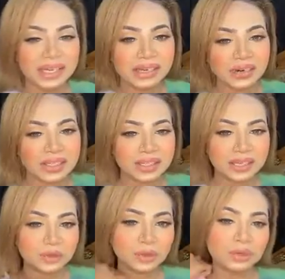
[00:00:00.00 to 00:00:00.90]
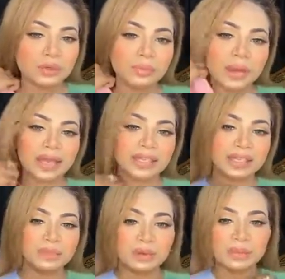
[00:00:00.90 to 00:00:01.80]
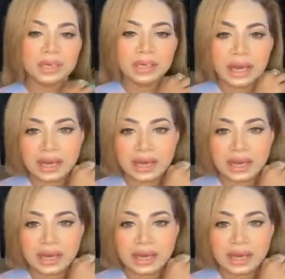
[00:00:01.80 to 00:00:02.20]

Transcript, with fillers: এই ড্রেসটা তো ম্যাক্সিমামই